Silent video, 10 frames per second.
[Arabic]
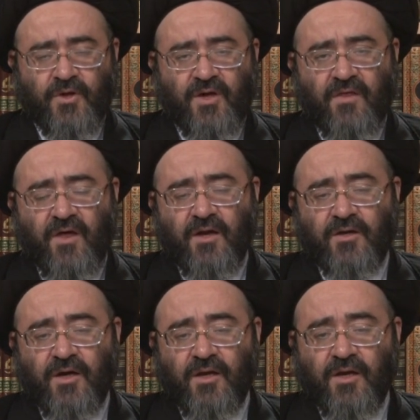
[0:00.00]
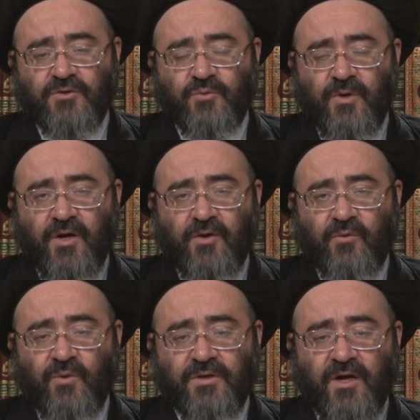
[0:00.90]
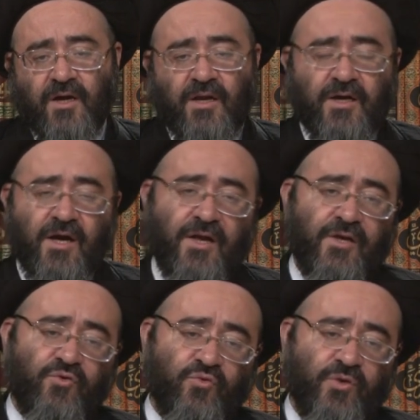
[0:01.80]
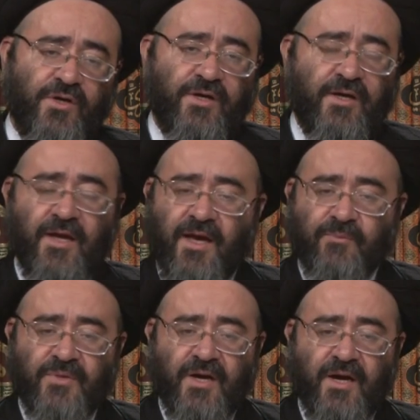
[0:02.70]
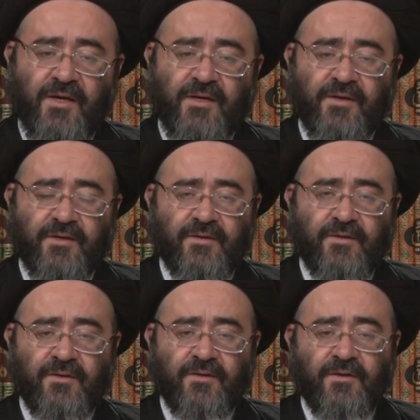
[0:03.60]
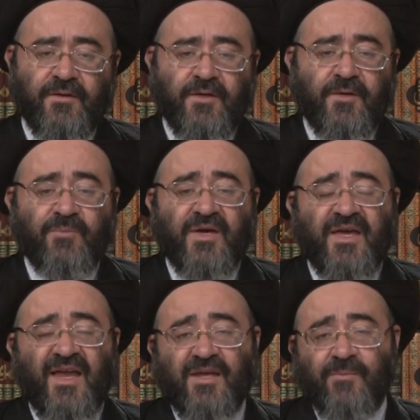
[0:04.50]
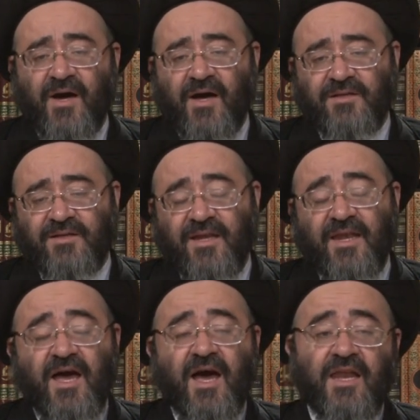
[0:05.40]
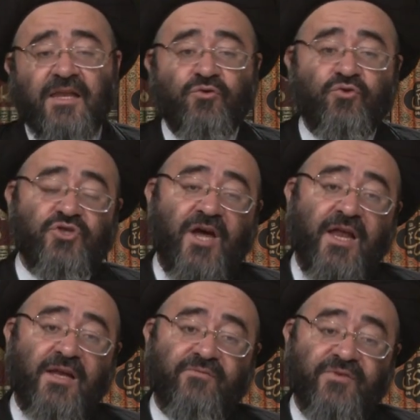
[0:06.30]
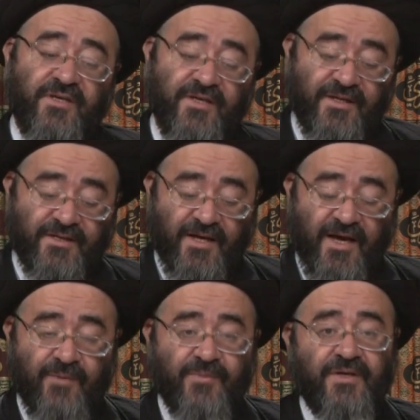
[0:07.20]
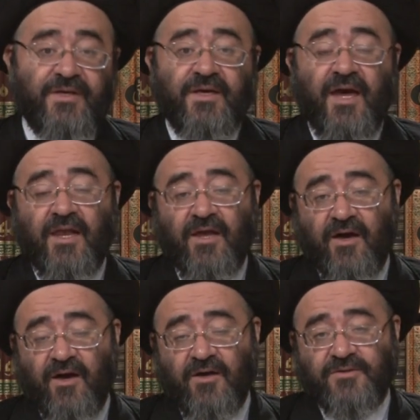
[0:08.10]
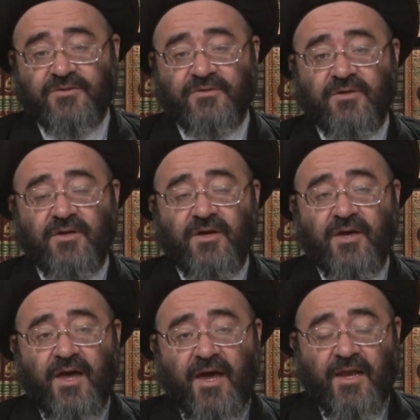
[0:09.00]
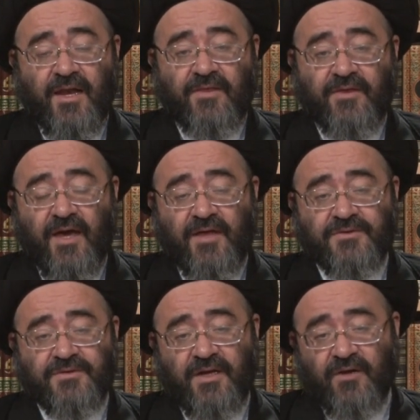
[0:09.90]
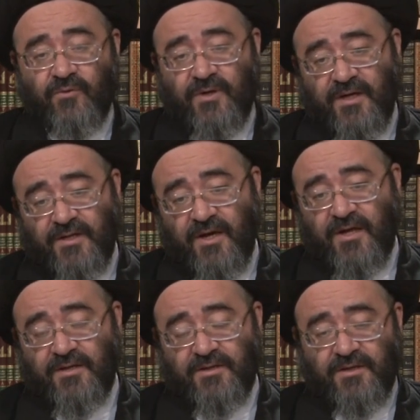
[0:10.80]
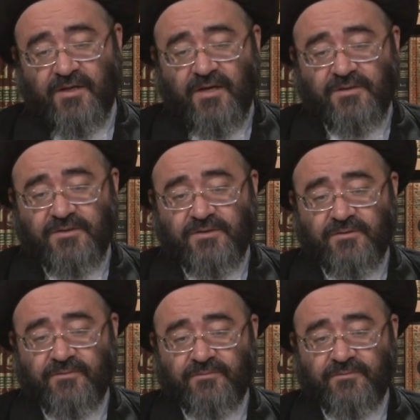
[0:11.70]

كذلك الله سبحانه وتعالى كان يوحي إلى أنبيائه بكلمات لا لتجعل في كتابه الخاص الذي انزله لهدايه الناس